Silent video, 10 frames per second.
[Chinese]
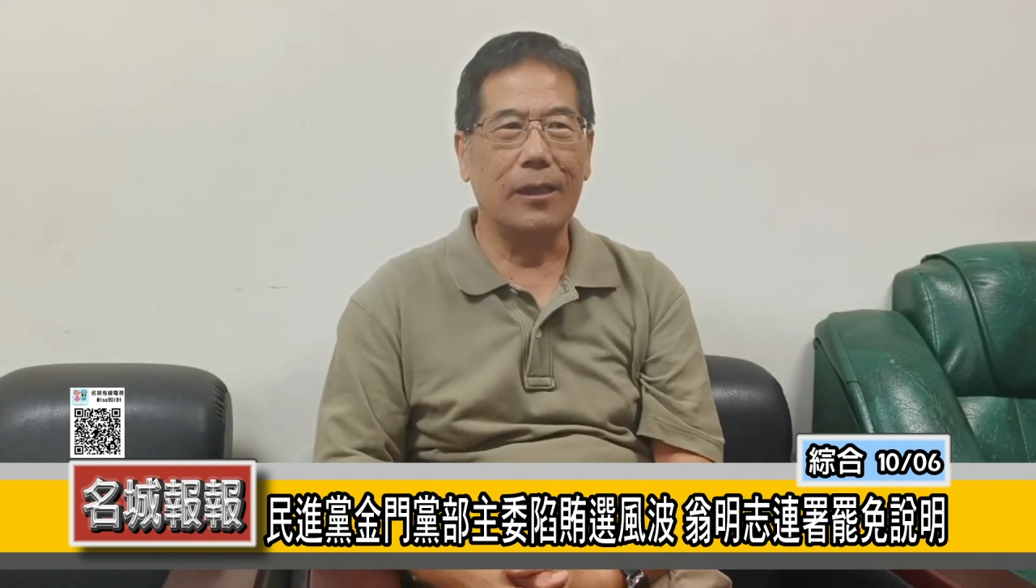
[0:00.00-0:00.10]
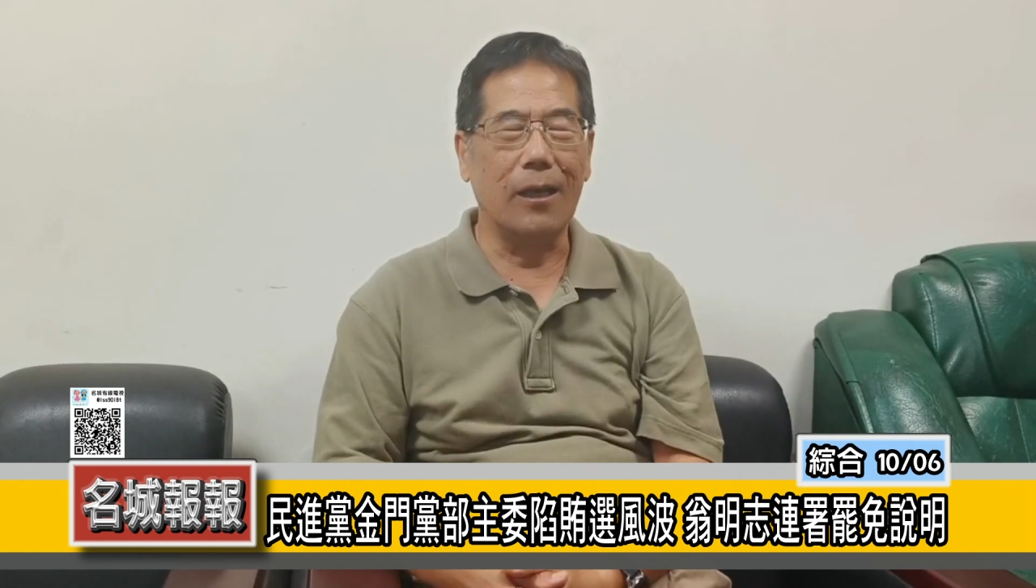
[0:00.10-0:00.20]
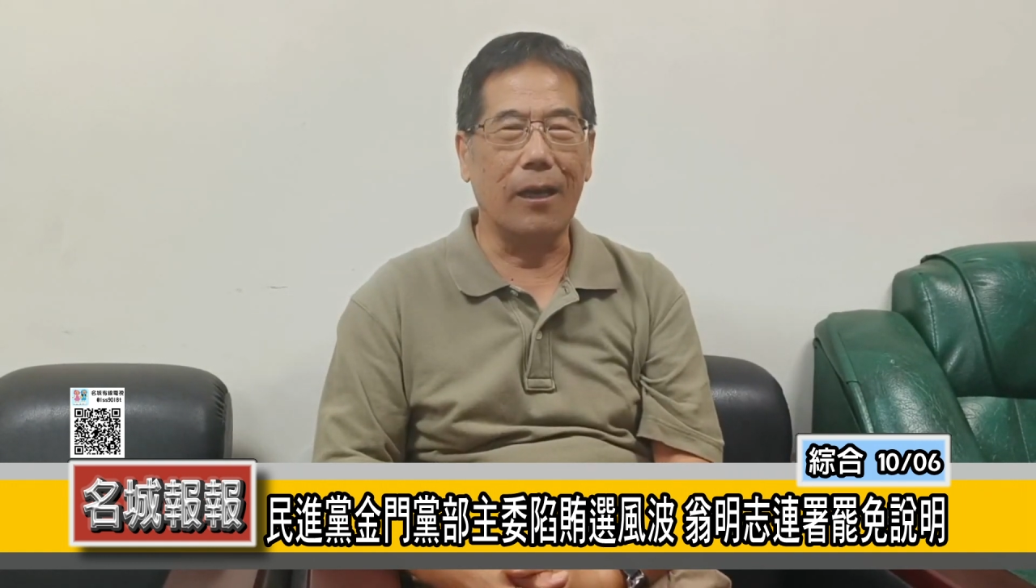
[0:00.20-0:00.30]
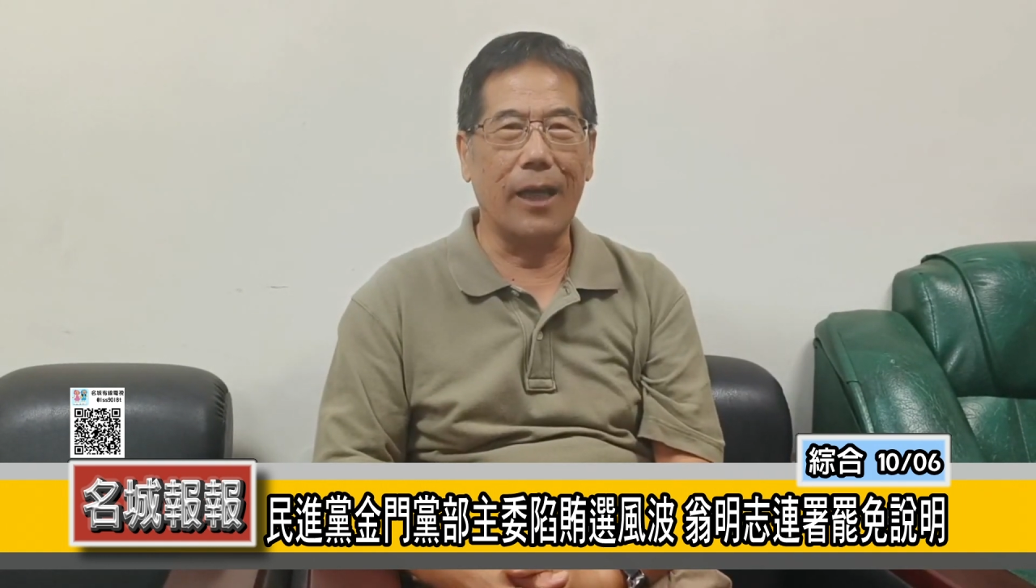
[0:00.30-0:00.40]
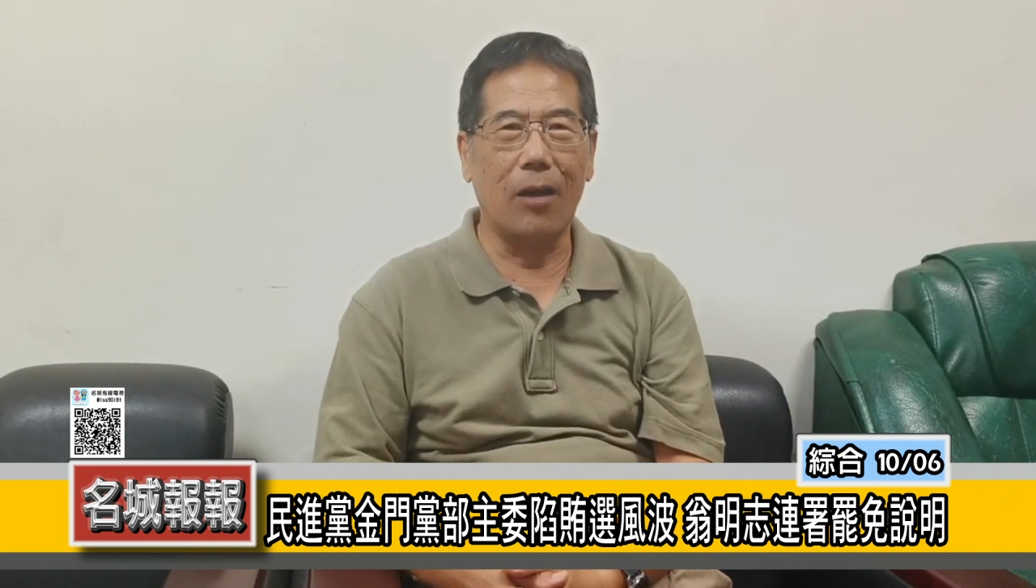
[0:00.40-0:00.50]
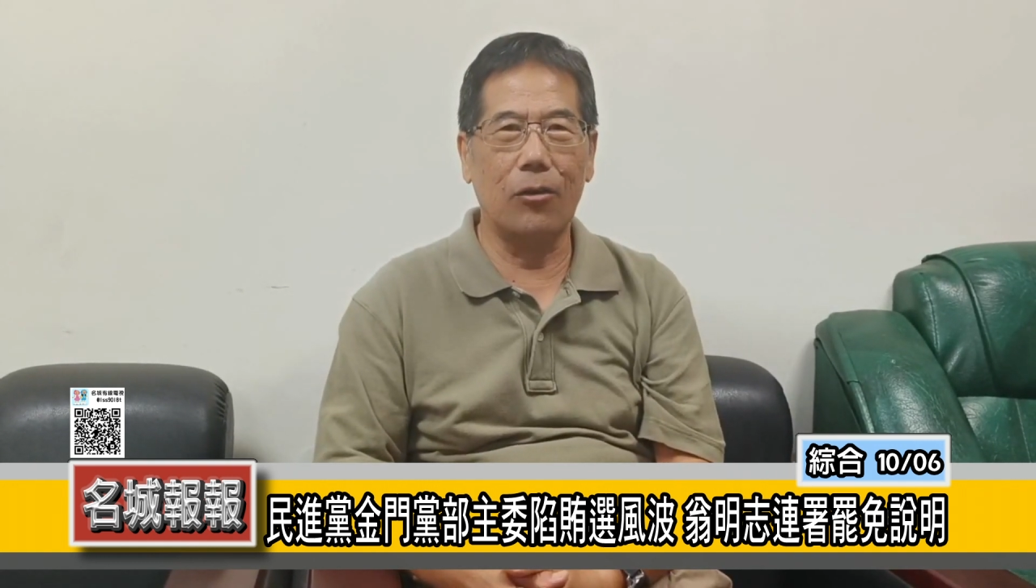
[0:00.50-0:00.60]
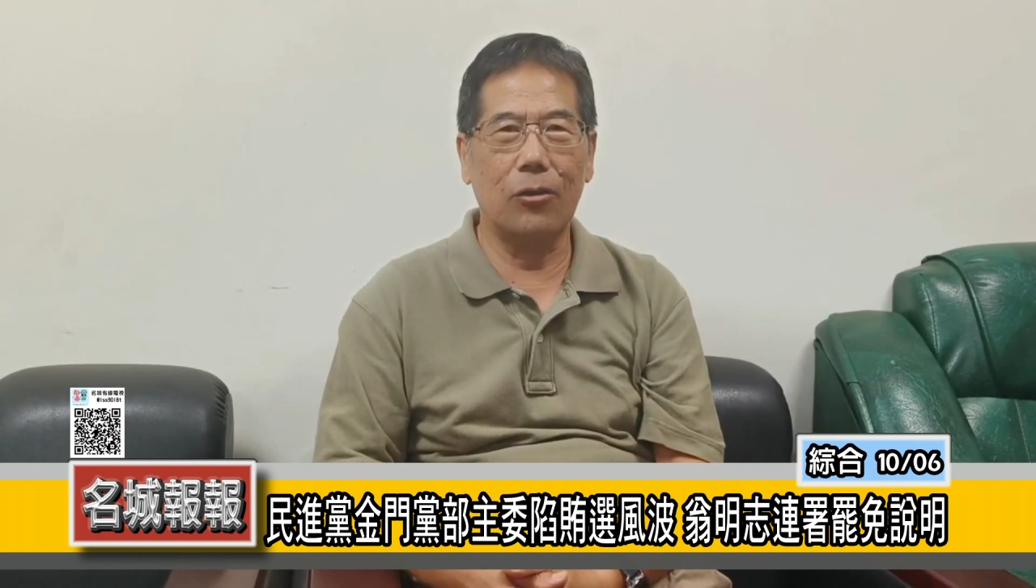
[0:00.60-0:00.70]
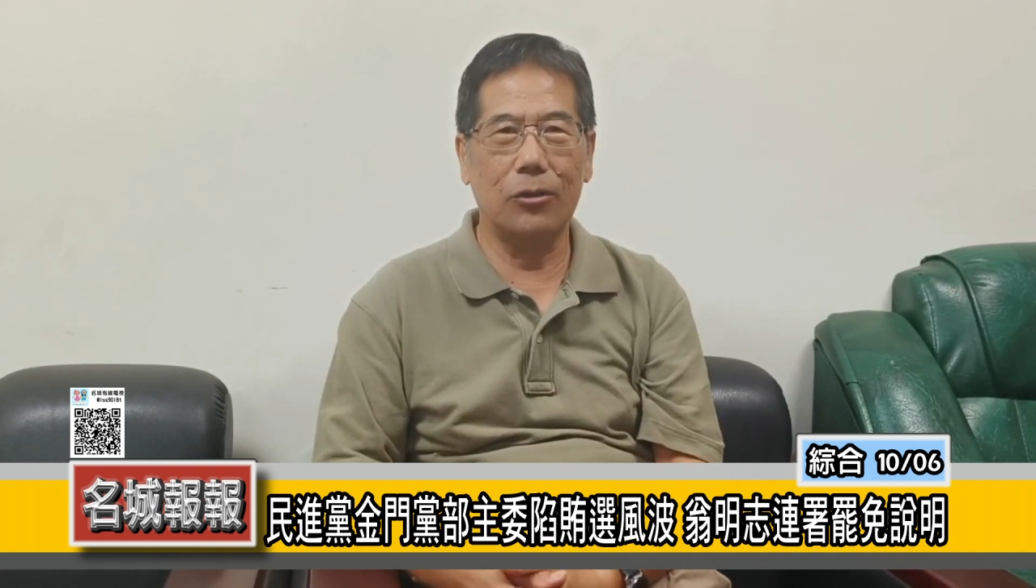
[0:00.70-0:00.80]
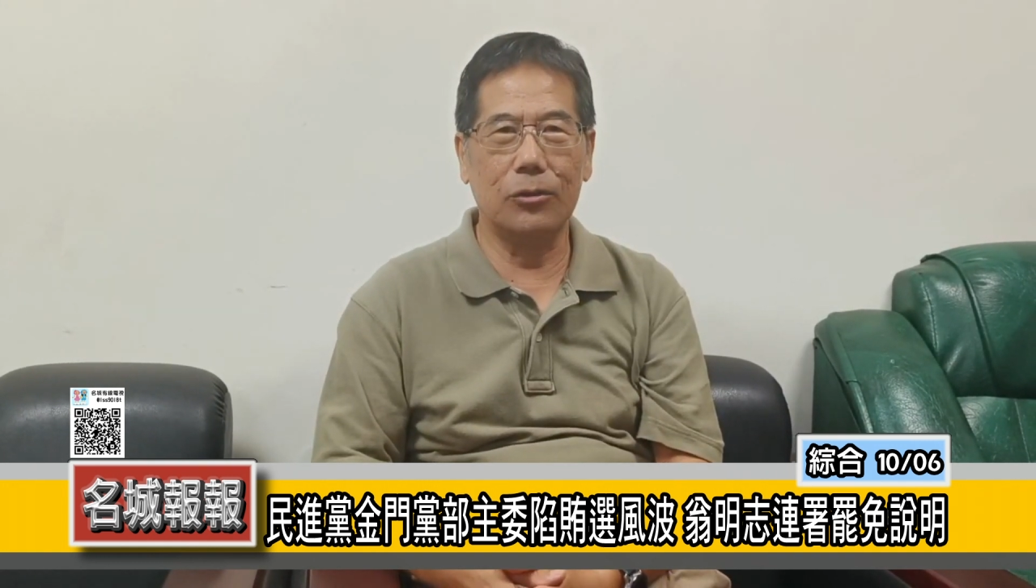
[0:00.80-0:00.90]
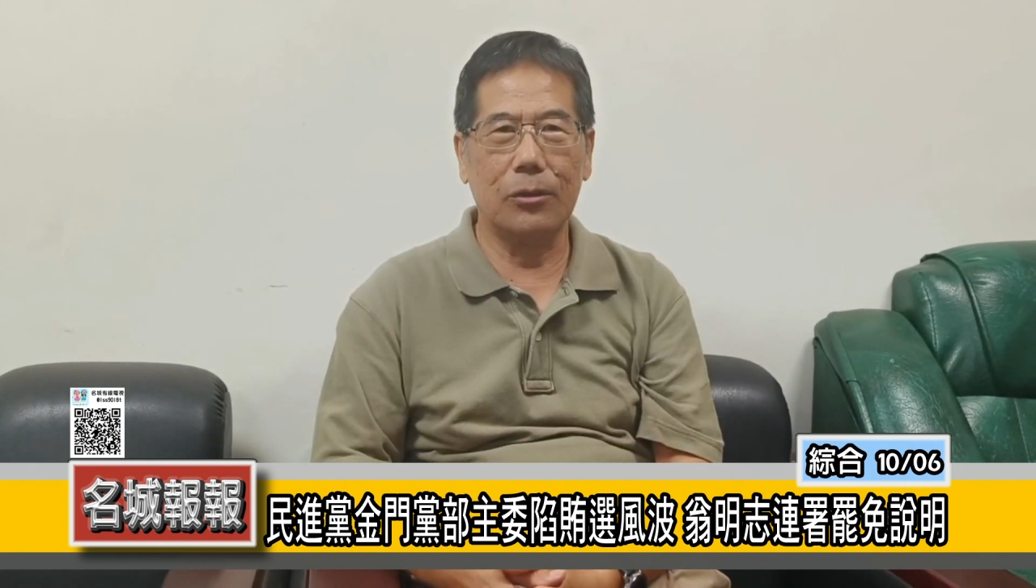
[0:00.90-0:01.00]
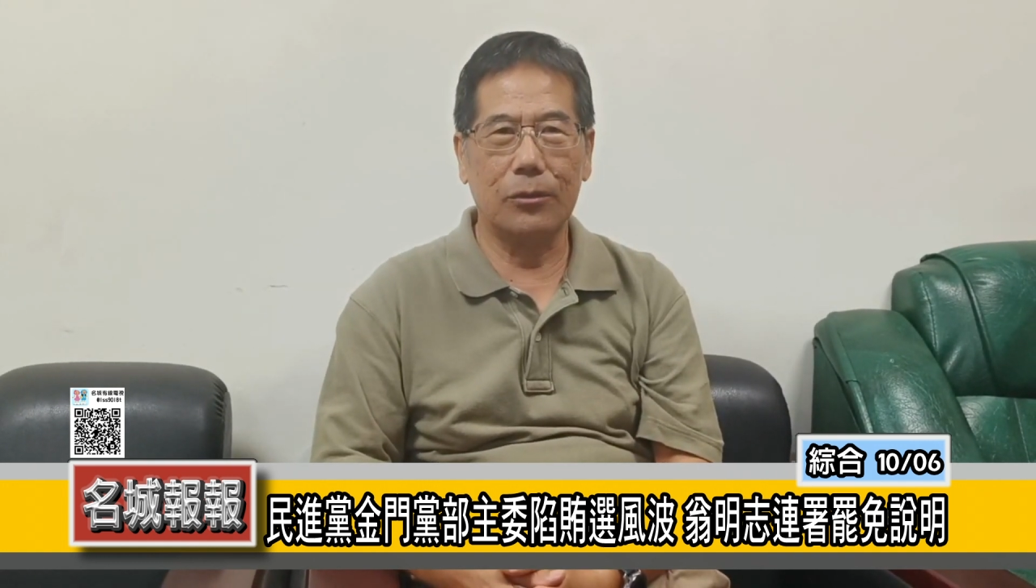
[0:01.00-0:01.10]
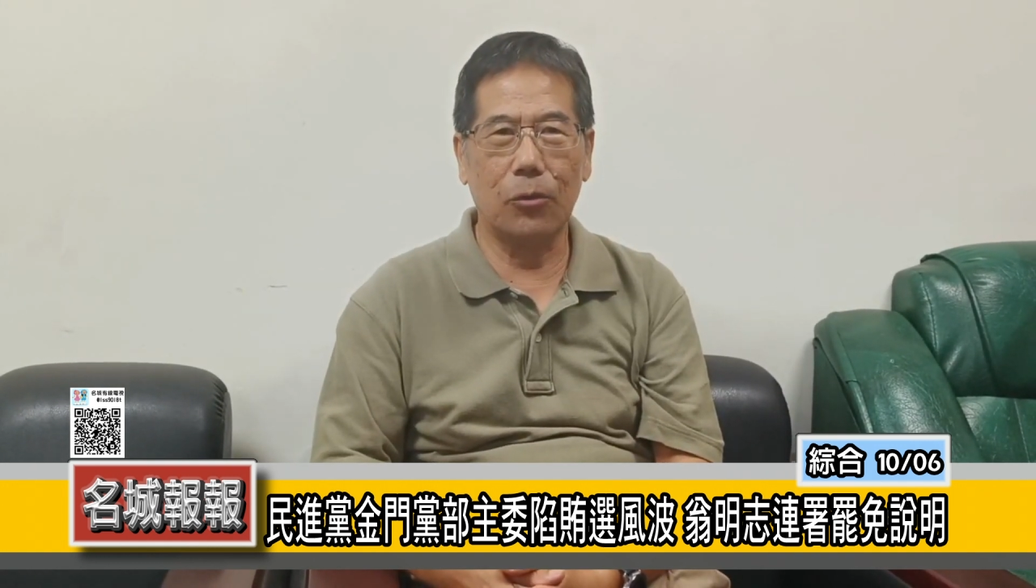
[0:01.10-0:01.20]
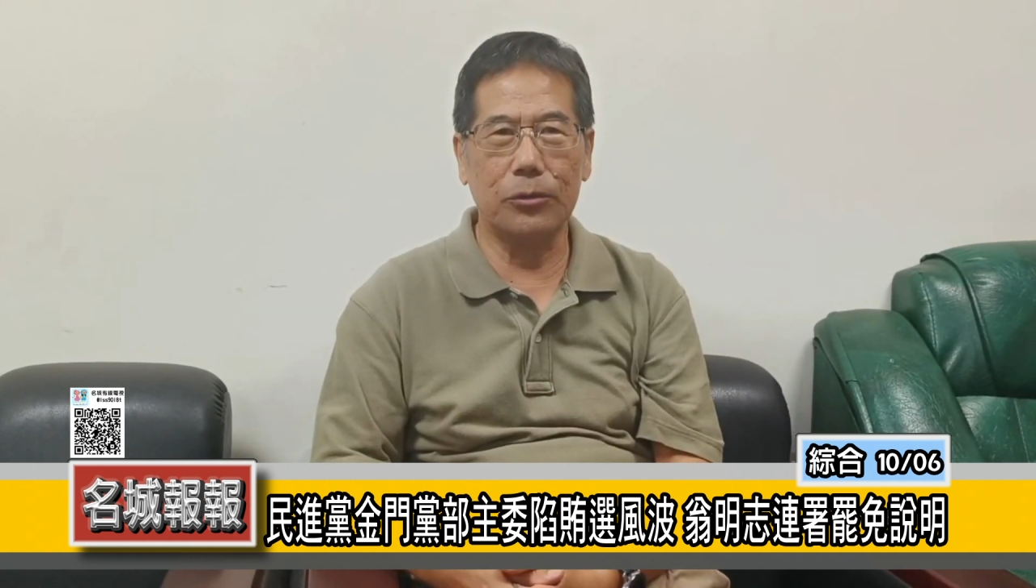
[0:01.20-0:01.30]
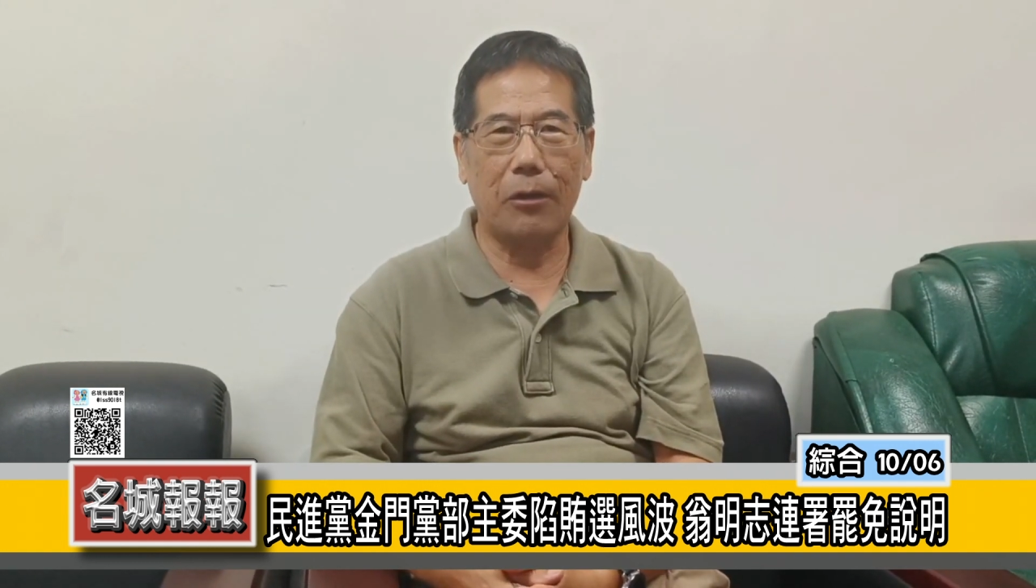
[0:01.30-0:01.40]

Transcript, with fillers: 啊，然后多